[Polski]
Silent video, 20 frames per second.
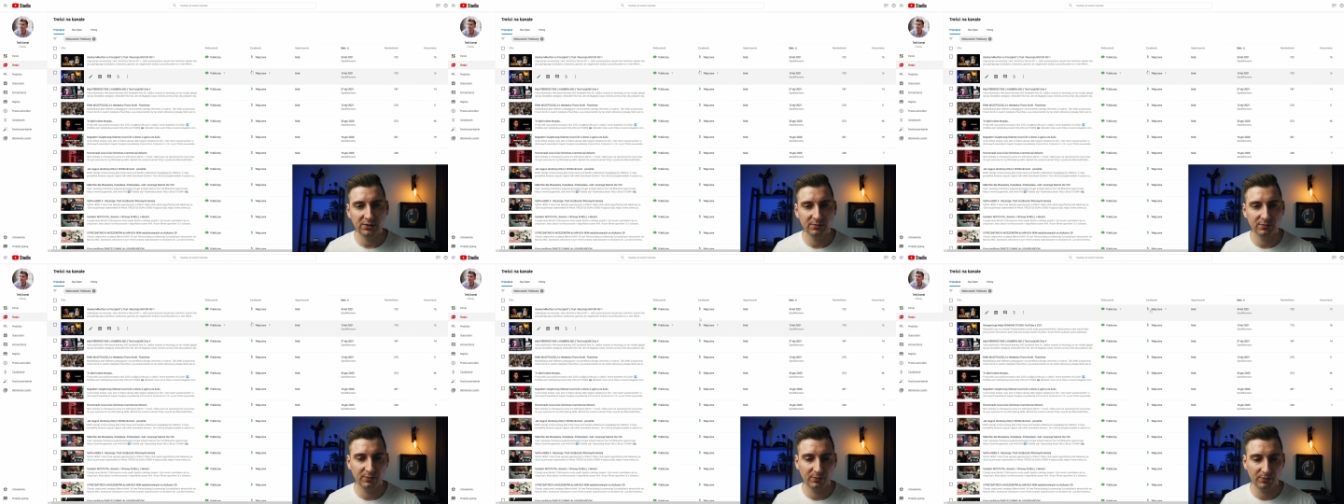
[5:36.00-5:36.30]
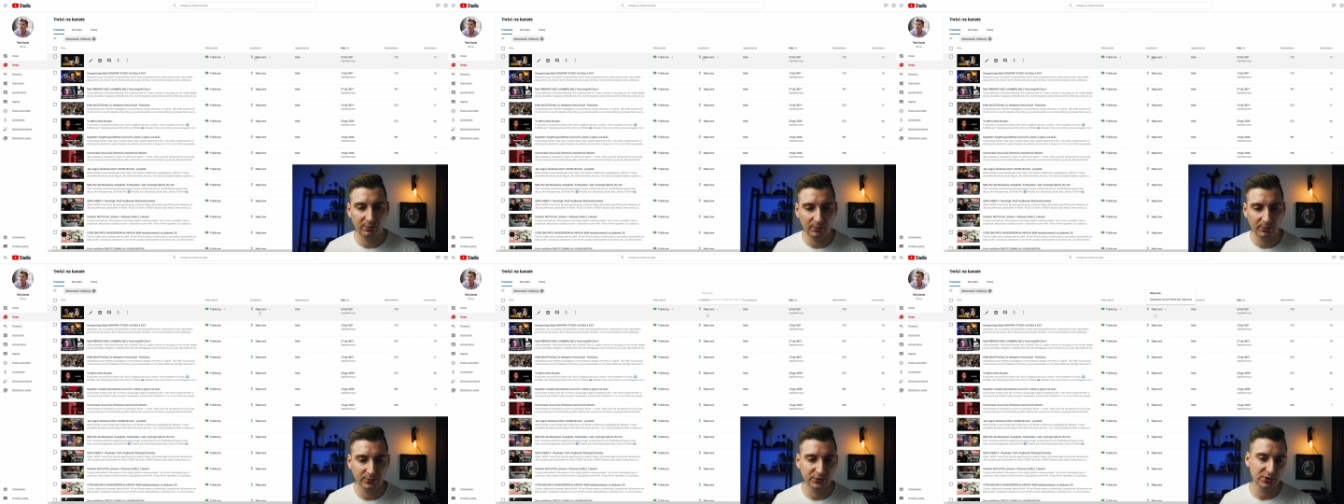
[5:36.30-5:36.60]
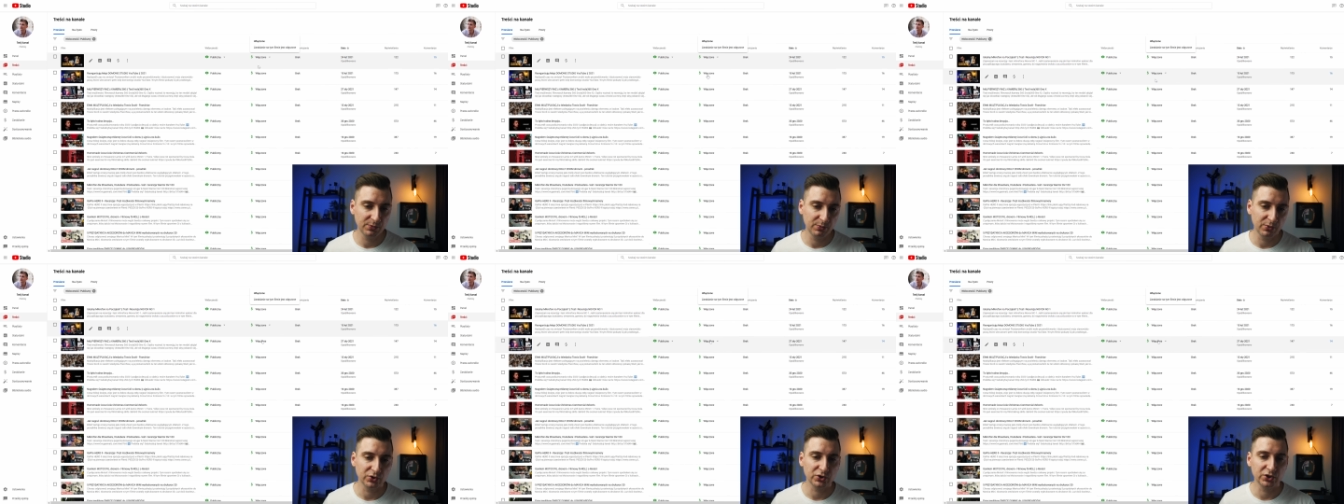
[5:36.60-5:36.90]
i
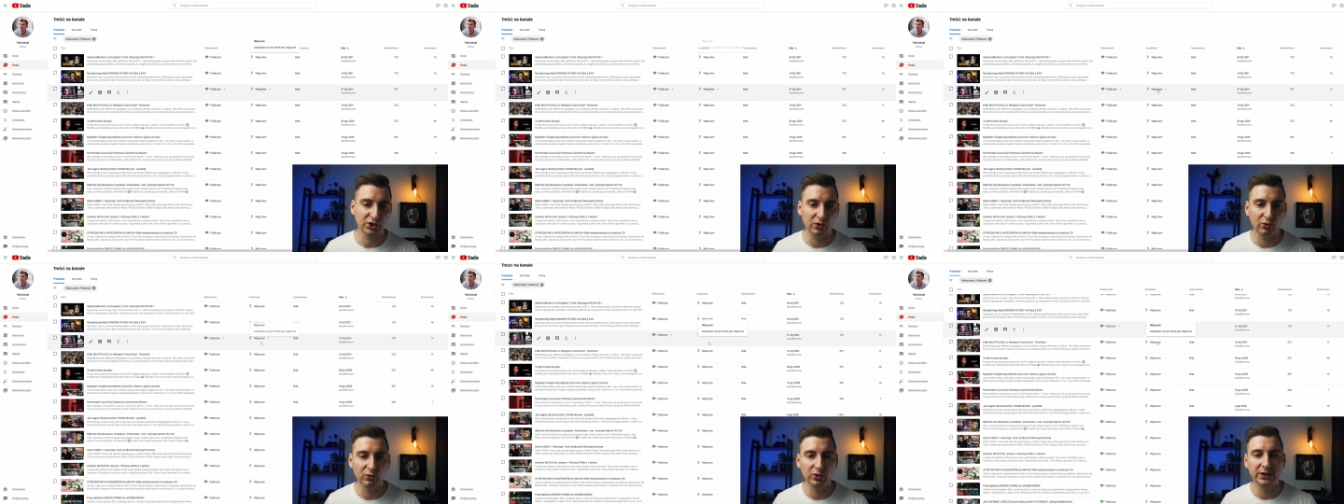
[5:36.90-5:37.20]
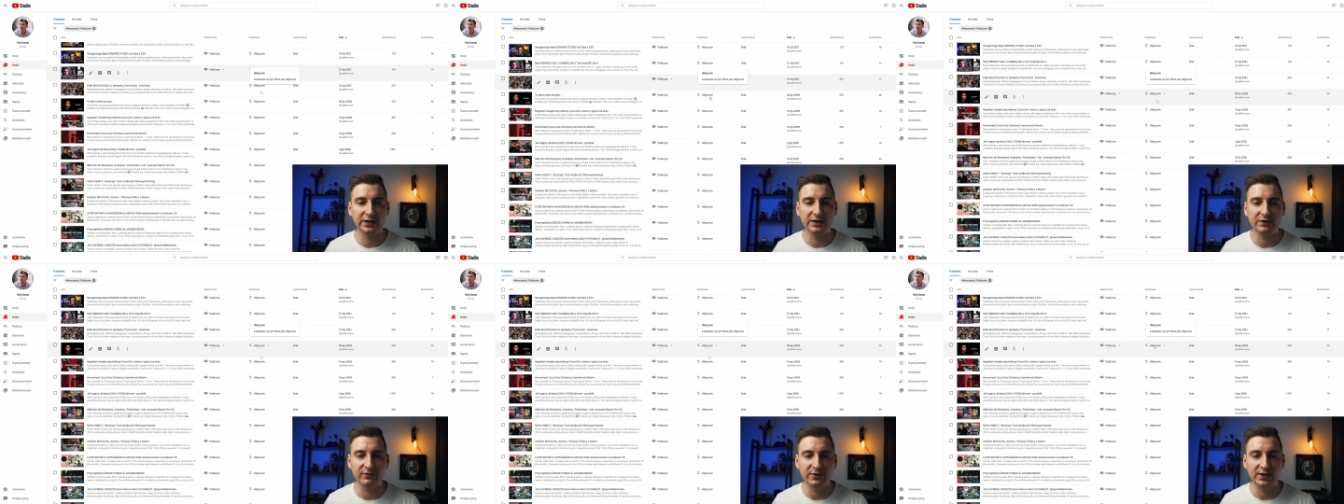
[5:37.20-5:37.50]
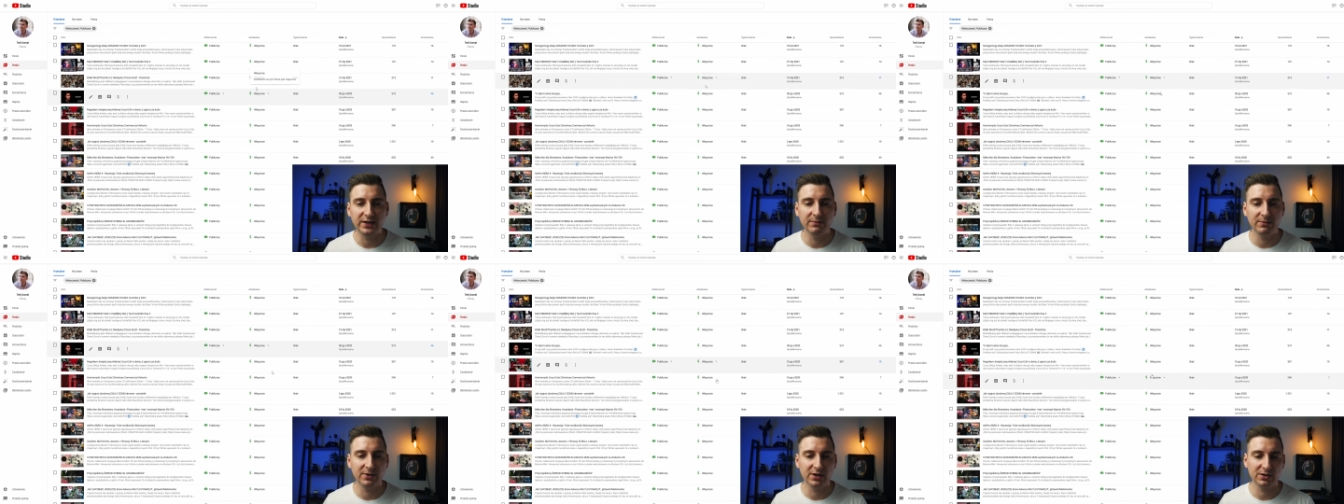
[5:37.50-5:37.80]
przy poszczególnych
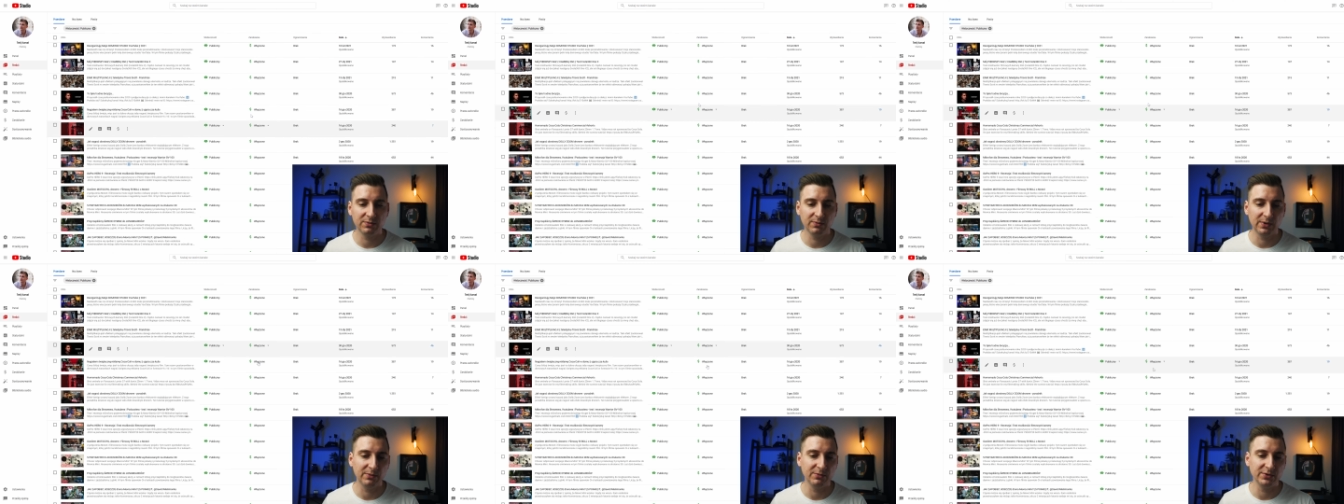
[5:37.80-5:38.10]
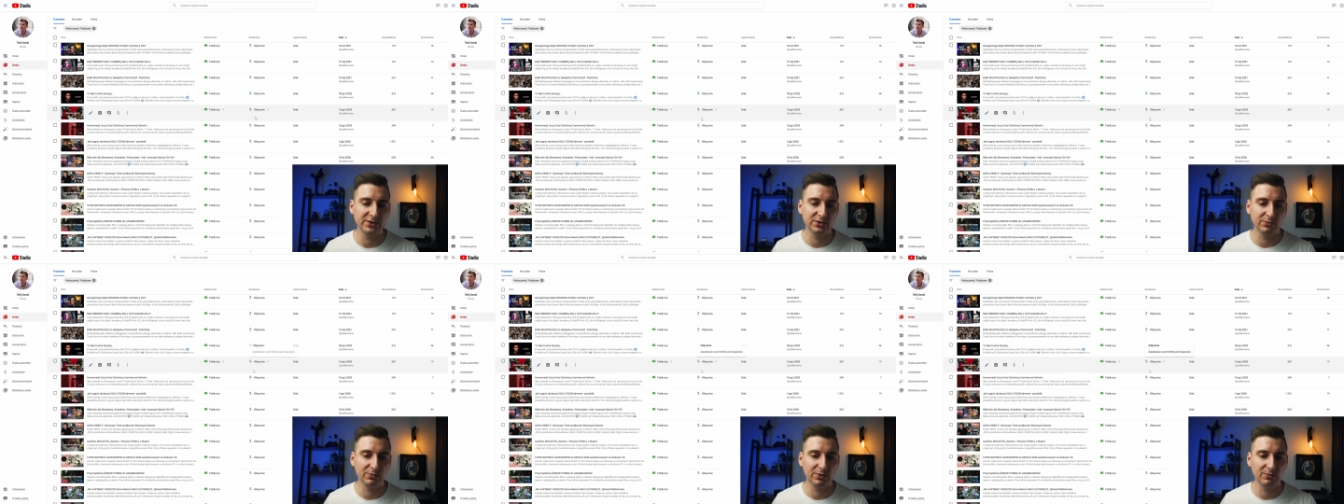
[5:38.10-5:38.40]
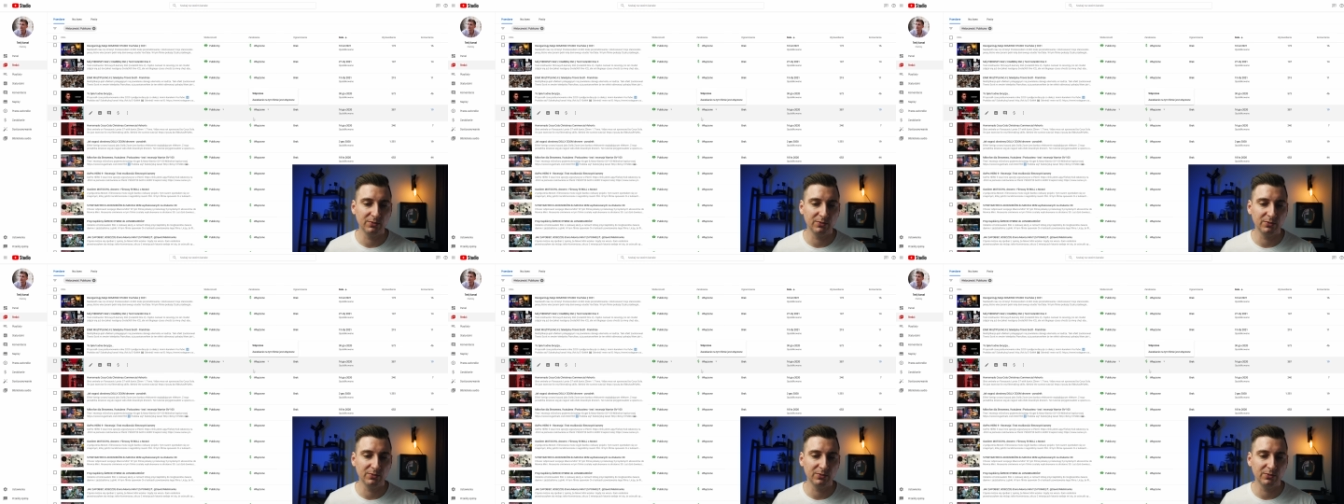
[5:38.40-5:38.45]
filmach mamy,